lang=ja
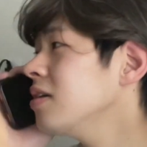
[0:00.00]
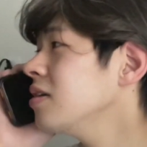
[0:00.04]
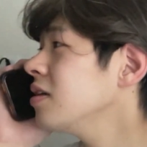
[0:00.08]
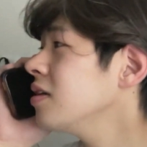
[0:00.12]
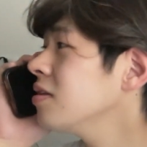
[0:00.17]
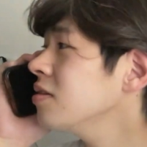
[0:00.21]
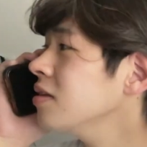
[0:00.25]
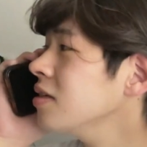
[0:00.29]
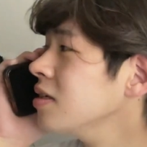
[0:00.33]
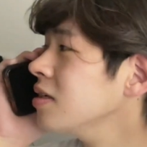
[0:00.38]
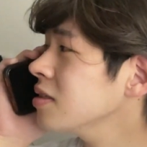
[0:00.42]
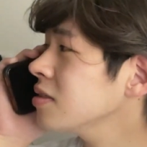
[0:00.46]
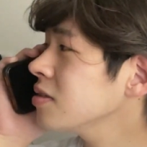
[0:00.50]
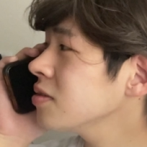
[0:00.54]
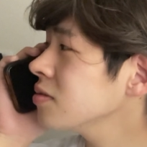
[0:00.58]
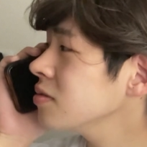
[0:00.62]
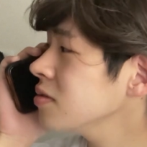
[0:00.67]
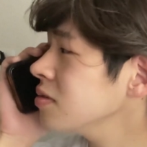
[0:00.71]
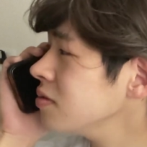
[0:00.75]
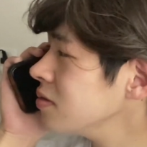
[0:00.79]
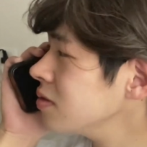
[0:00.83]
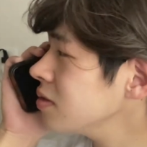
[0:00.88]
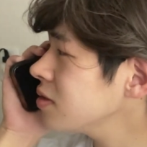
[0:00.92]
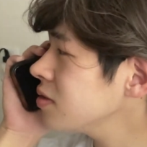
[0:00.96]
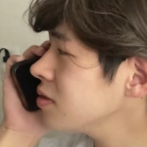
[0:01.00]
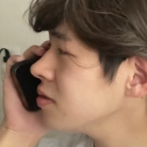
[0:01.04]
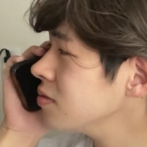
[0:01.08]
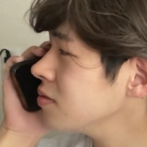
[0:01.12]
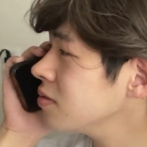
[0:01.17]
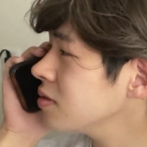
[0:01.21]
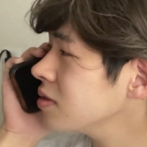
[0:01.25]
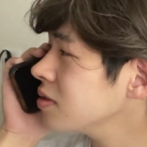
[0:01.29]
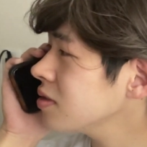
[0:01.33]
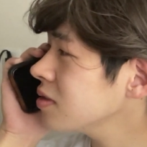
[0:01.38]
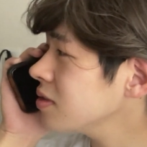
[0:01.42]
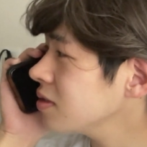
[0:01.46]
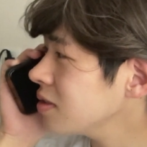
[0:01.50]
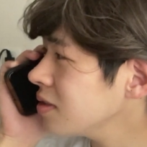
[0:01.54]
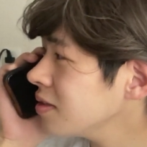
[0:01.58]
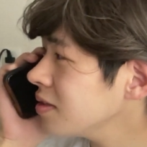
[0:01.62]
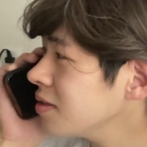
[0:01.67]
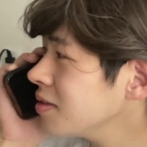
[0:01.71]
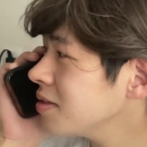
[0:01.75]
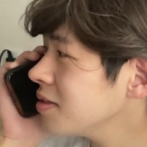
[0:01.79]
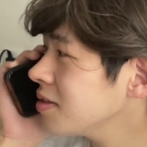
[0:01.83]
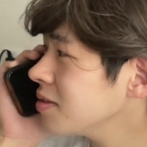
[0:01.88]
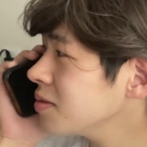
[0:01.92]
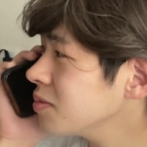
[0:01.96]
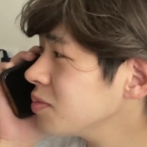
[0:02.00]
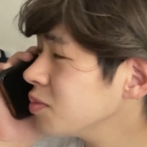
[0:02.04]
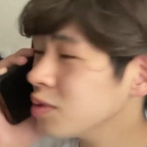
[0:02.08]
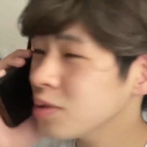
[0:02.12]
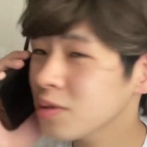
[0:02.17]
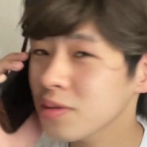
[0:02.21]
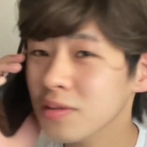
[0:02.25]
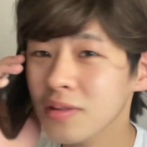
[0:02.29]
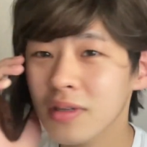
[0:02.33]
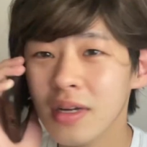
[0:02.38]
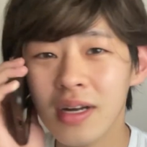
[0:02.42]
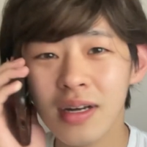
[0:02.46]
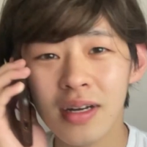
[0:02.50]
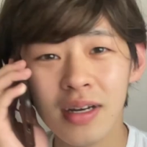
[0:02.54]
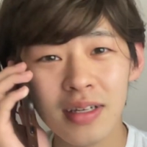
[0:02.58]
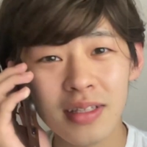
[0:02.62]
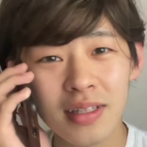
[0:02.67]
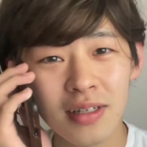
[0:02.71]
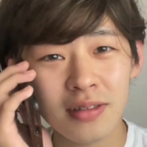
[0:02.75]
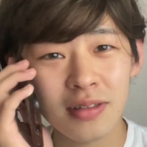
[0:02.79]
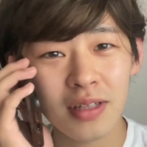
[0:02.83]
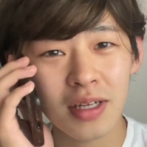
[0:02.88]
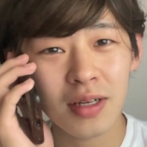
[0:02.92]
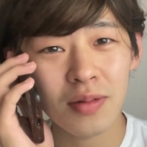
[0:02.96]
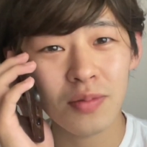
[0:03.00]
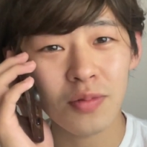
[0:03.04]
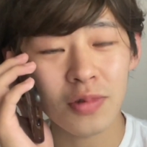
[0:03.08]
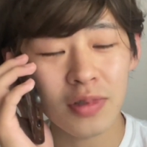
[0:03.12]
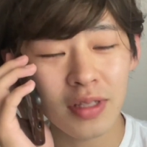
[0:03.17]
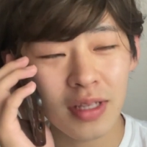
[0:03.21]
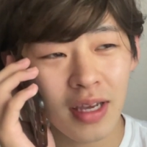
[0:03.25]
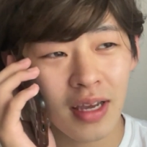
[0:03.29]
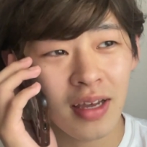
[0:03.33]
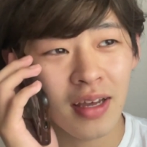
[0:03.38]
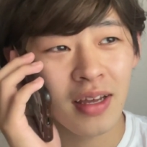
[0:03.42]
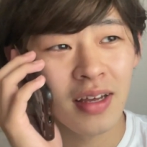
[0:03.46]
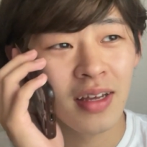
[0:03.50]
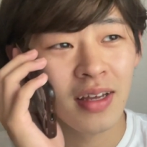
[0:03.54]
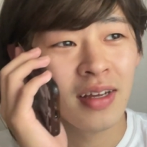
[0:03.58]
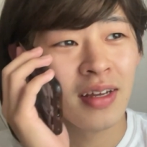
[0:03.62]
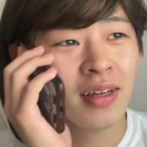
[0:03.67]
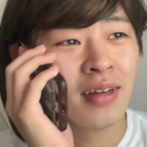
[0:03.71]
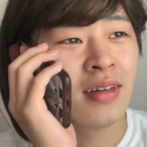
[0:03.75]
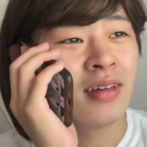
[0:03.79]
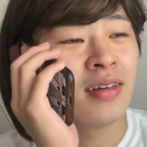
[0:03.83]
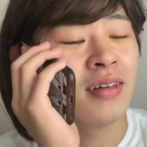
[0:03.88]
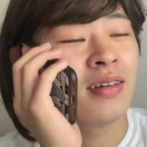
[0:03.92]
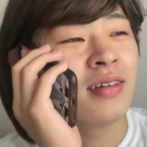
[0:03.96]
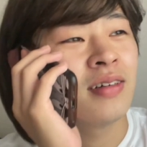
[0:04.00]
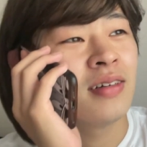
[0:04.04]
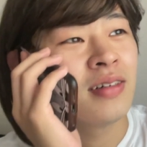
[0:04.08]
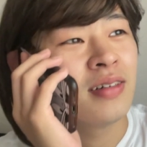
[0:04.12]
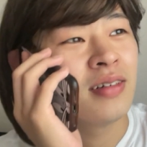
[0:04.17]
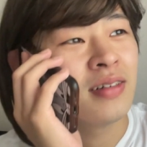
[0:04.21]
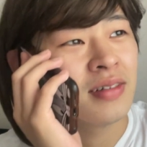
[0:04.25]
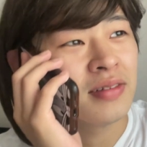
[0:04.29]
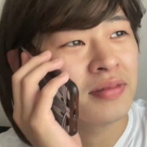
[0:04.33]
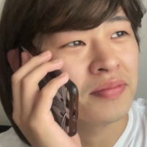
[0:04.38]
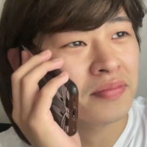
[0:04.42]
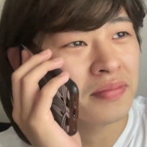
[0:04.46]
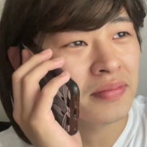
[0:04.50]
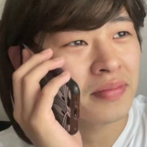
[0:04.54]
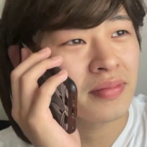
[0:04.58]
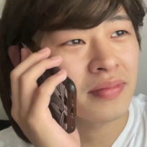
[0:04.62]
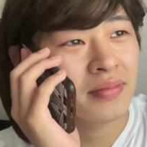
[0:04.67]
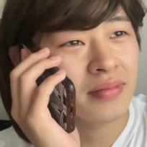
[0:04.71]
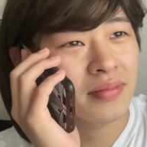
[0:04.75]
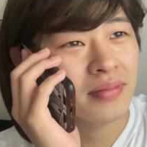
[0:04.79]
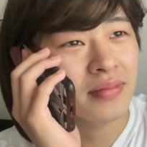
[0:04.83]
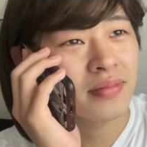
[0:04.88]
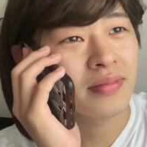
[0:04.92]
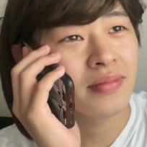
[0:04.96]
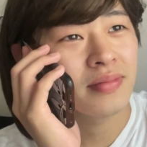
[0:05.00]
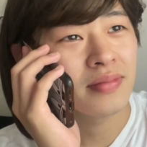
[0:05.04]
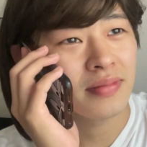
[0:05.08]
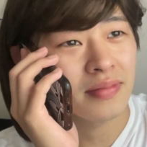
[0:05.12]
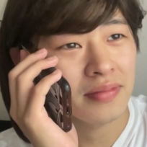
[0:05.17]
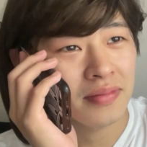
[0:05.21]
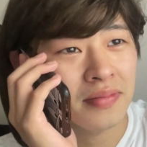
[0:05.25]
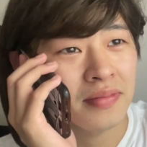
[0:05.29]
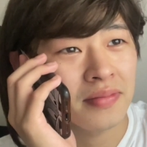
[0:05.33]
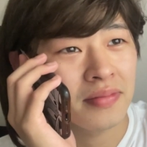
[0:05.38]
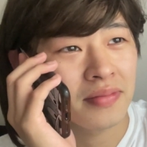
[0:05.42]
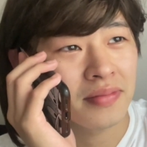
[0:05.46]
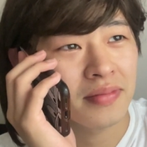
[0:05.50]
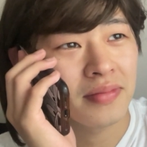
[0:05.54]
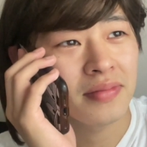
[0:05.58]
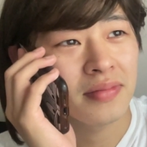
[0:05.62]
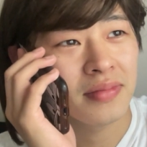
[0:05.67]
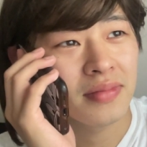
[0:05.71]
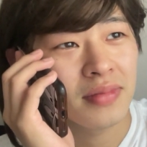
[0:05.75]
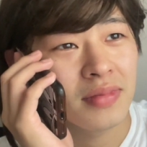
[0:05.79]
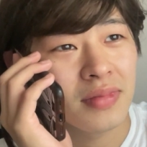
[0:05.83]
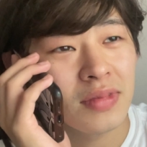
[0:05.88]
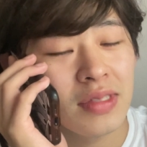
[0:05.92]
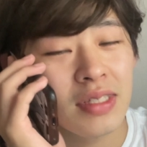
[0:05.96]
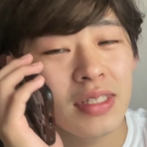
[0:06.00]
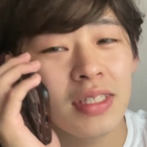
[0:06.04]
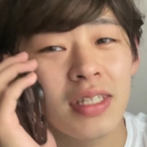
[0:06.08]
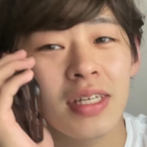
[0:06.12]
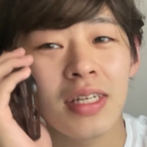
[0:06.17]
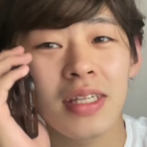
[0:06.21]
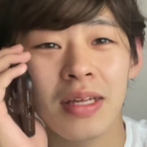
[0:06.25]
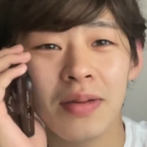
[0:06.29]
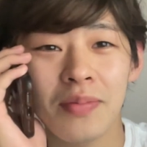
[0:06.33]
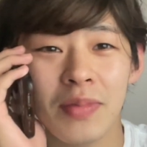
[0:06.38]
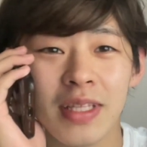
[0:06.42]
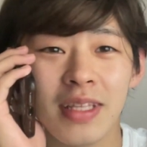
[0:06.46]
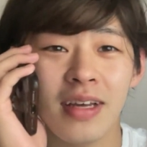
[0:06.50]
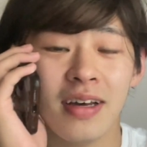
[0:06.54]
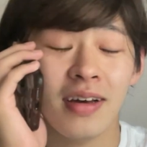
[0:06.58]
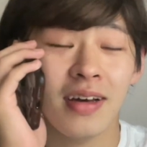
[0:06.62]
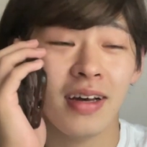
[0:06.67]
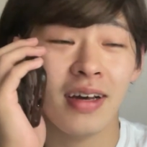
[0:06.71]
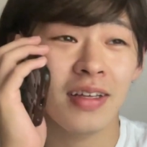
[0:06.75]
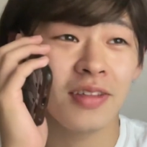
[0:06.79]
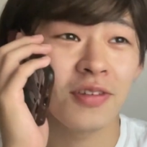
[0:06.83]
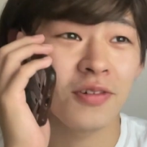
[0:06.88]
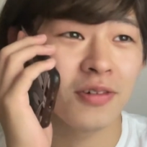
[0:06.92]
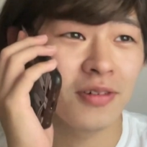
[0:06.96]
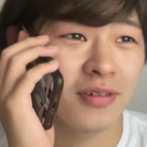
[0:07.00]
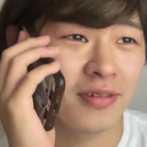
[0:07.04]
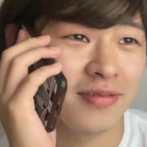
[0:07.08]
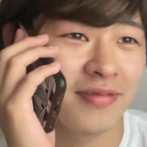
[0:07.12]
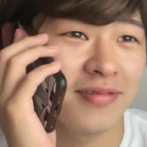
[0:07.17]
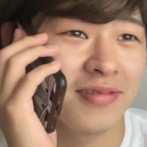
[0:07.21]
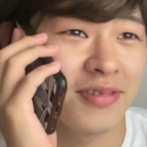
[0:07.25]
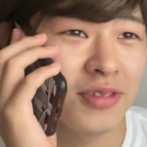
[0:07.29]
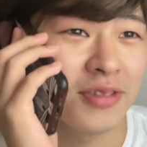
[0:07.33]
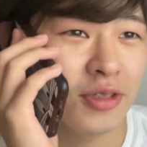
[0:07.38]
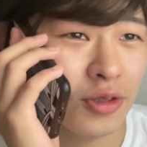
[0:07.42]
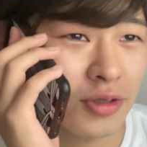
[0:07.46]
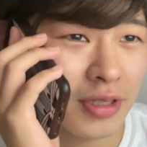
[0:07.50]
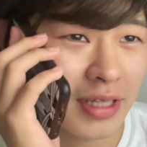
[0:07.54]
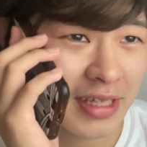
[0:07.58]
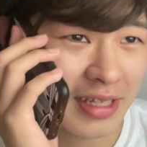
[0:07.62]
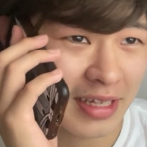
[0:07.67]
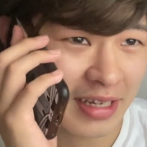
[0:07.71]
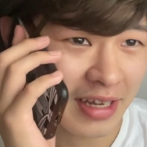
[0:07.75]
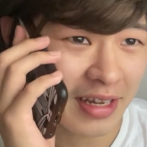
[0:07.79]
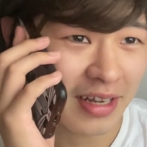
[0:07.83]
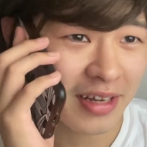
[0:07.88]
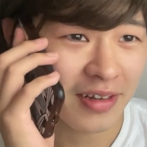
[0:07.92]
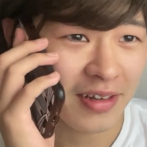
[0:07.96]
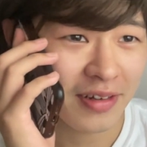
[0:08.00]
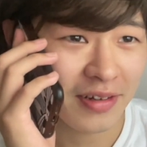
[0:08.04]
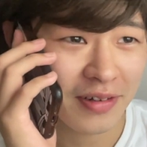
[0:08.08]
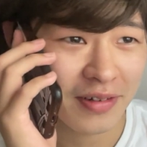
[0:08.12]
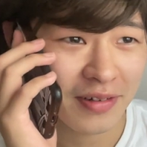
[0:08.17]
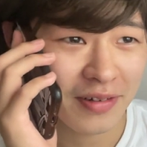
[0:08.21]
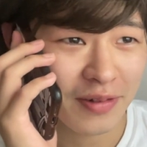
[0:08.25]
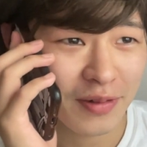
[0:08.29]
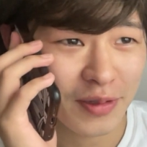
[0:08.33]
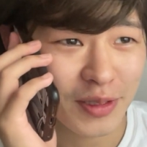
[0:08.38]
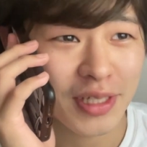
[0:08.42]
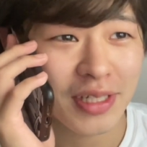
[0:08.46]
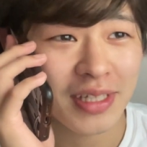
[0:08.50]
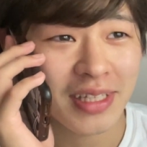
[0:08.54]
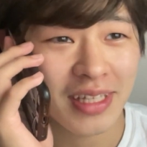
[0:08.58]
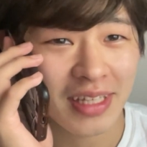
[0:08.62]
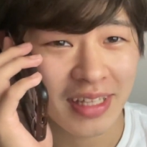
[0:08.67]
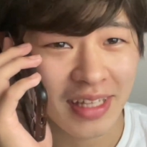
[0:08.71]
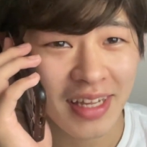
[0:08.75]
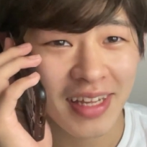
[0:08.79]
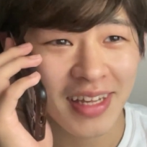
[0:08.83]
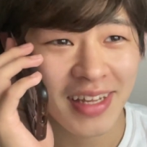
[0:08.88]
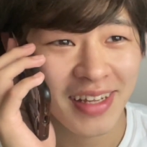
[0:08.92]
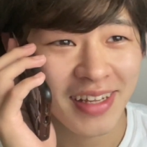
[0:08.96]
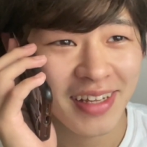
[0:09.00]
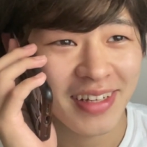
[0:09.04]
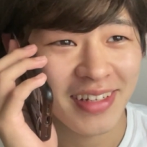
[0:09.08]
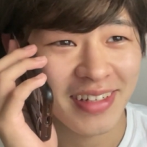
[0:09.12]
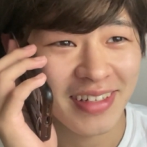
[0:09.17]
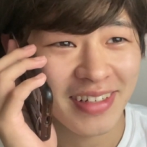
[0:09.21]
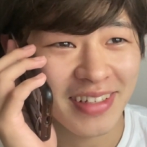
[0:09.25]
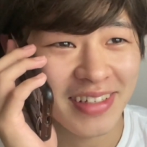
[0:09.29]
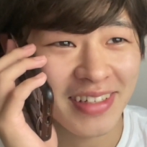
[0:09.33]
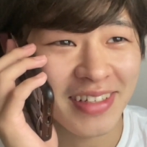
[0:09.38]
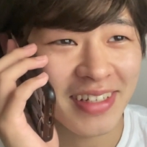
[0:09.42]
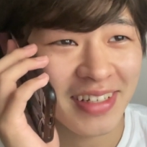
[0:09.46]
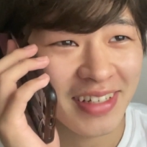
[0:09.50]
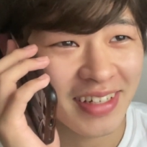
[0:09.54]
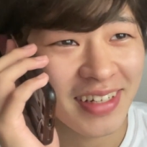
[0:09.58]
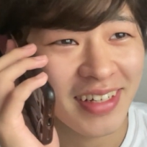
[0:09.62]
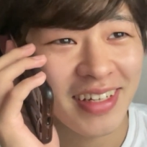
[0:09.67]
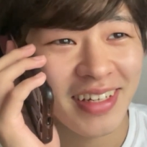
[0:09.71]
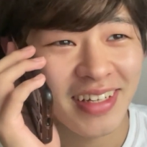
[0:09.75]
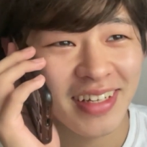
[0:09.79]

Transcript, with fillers: 家の中掃除とかしようかしらね。もうちょっと考えたくないもんね。うん。うん。じゃあね、また、あの、どうだったか教えてね。うん。